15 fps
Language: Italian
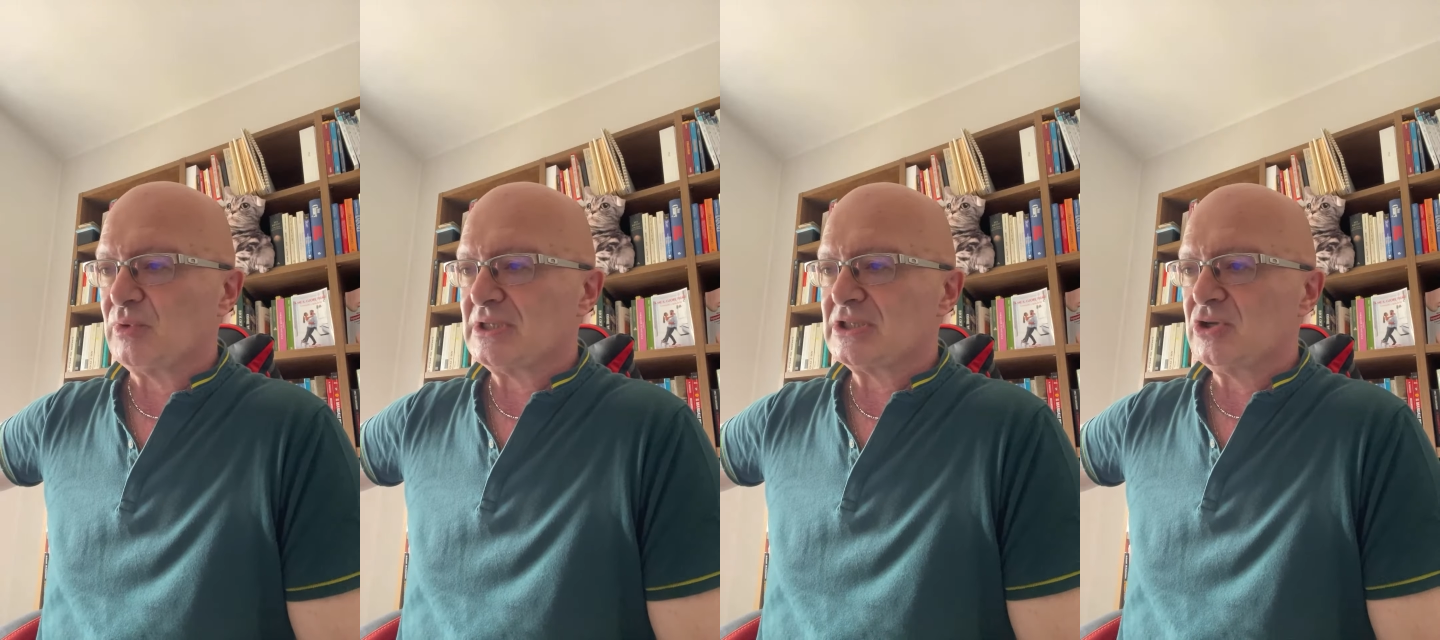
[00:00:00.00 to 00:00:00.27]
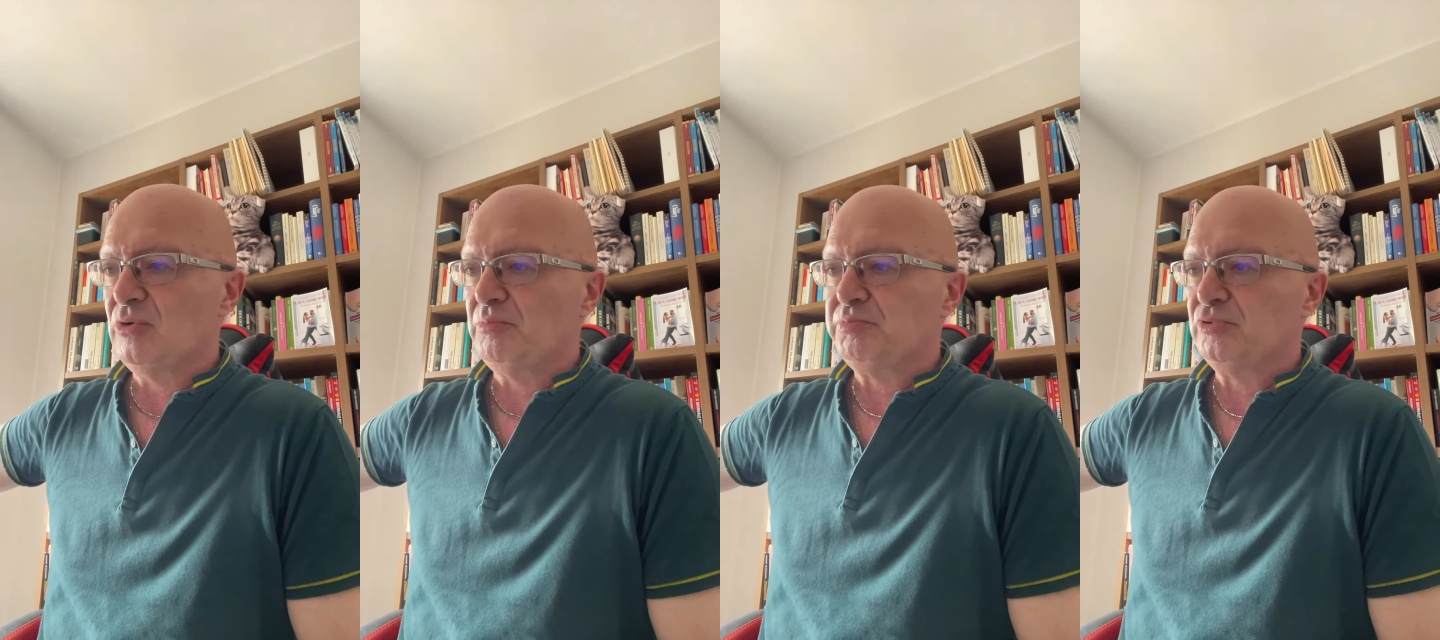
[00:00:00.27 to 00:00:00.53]

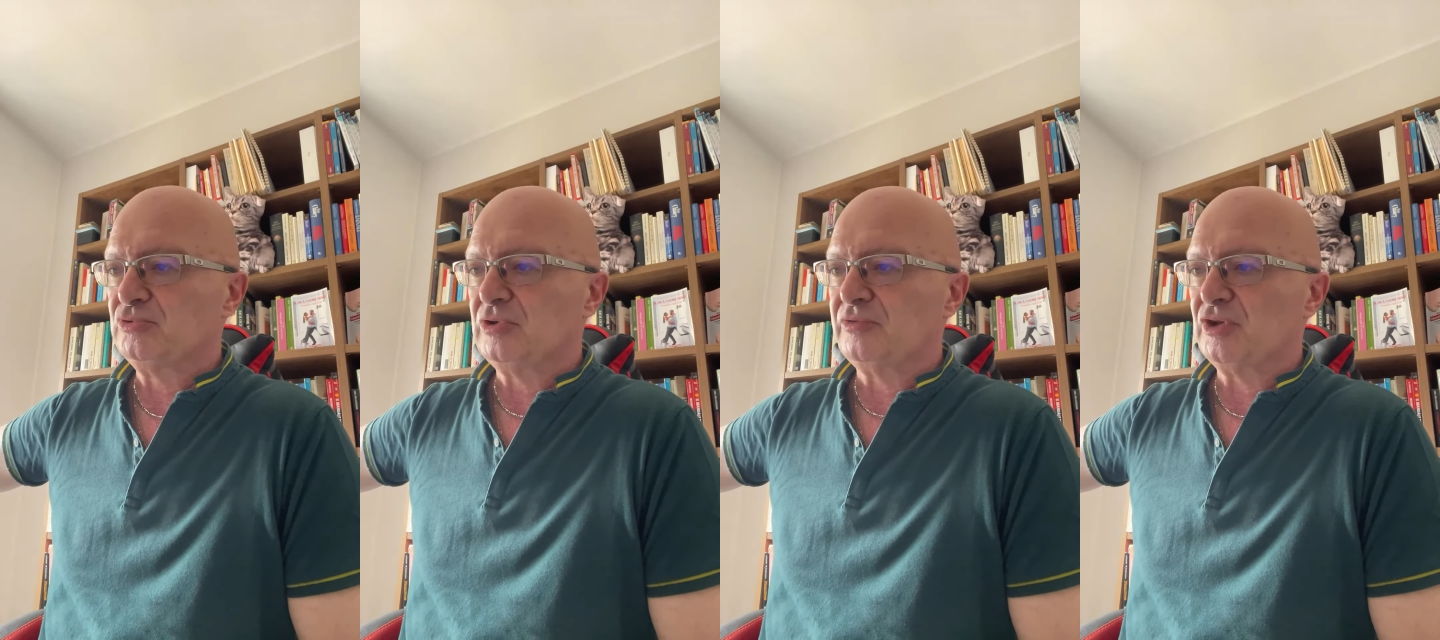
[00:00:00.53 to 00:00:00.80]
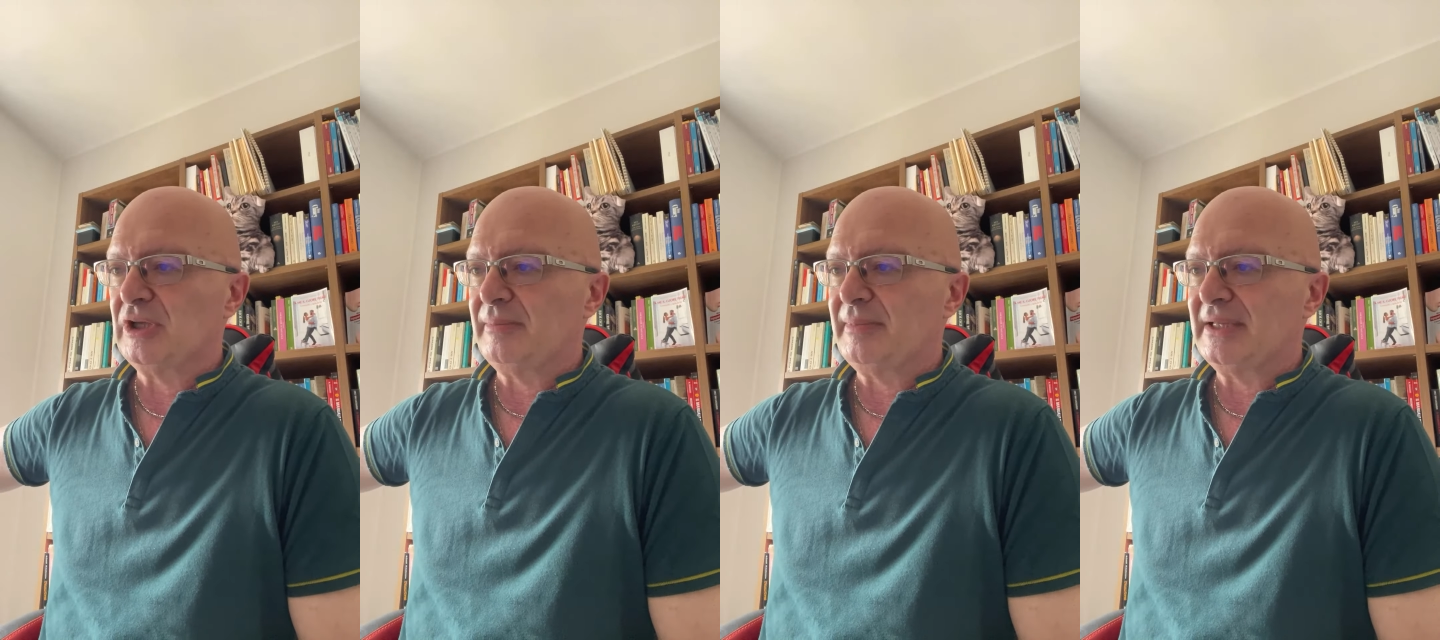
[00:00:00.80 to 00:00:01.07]
questo è un punto
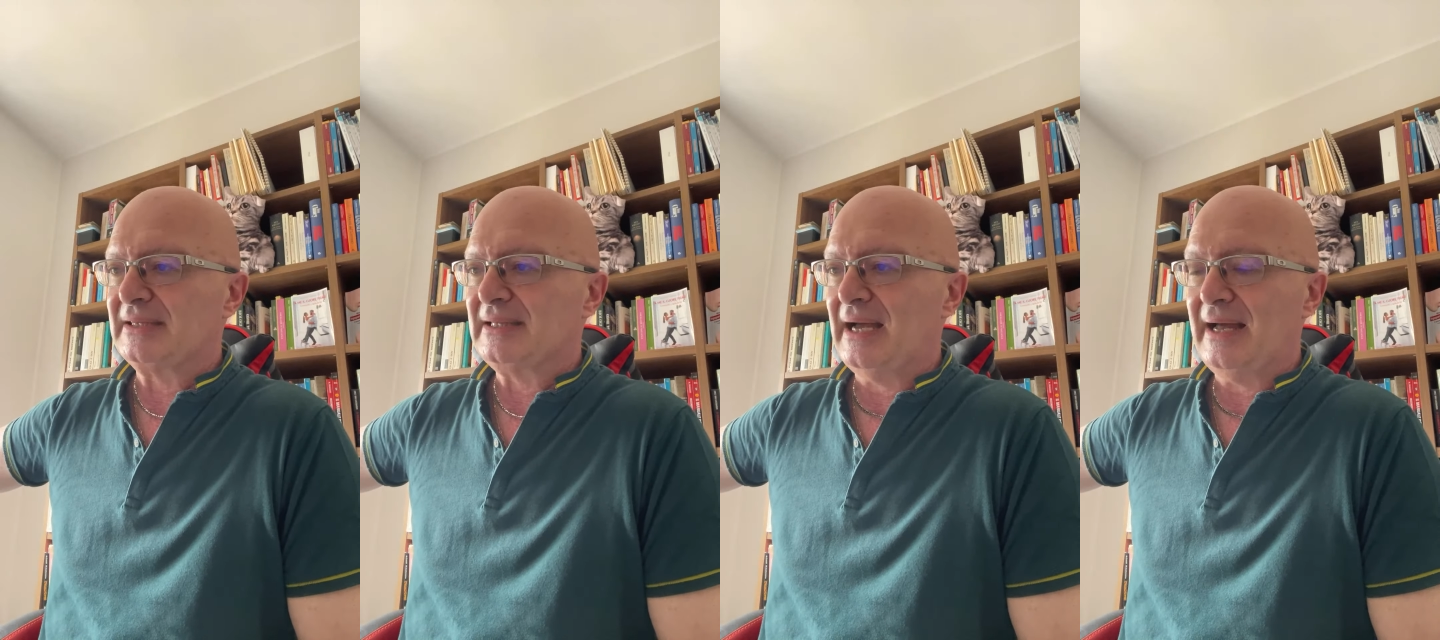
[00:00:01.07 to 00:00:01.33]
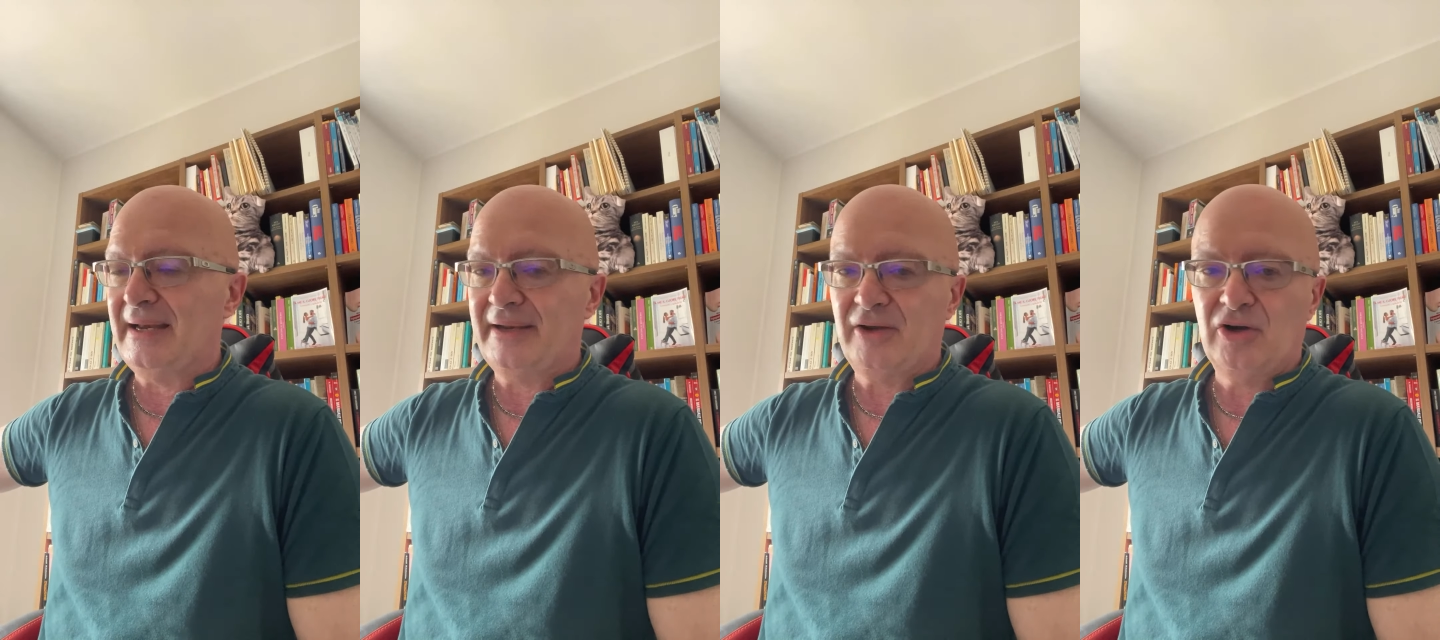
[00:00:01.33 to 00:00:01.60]

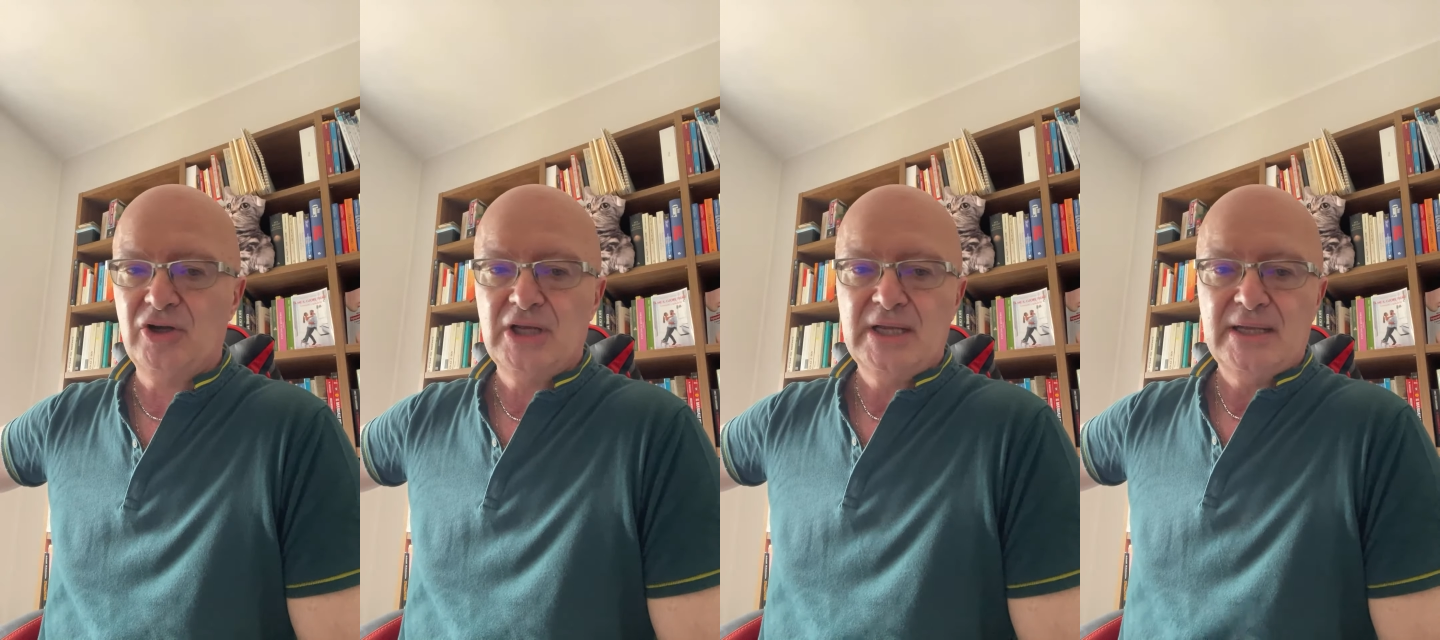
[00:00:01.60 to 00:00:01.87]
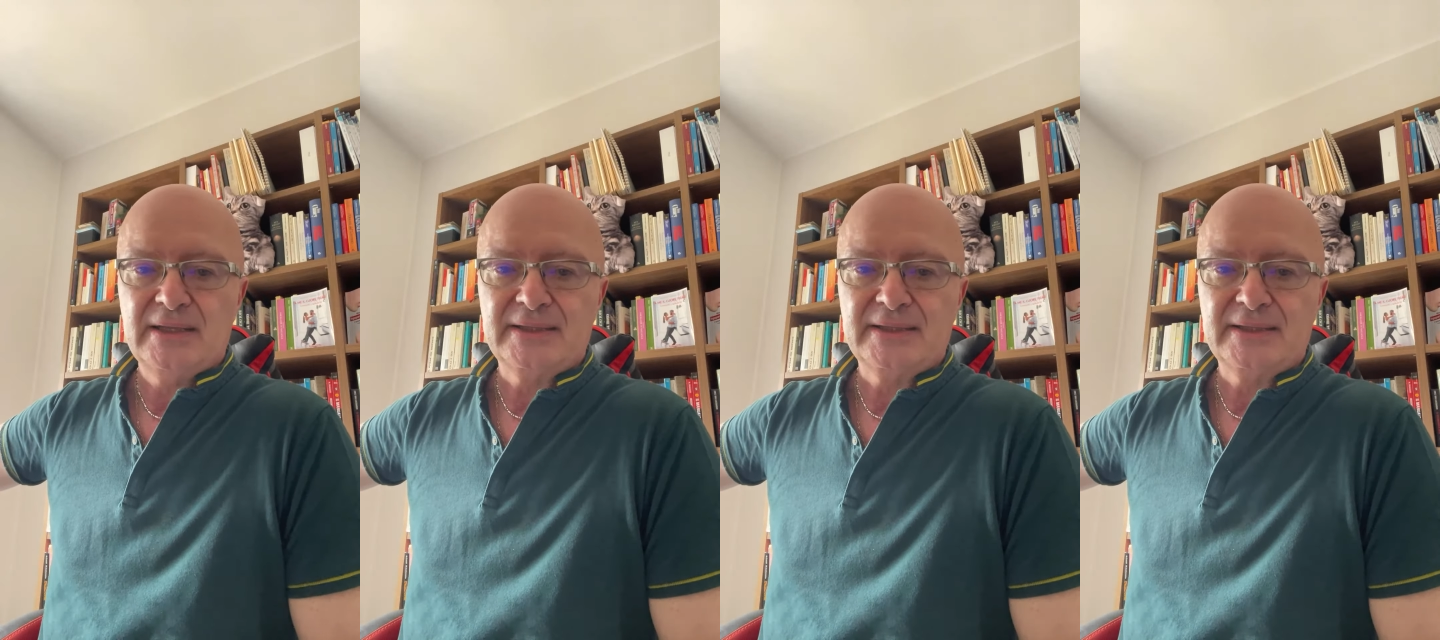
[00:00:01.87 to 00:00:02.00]
fondamentale, no?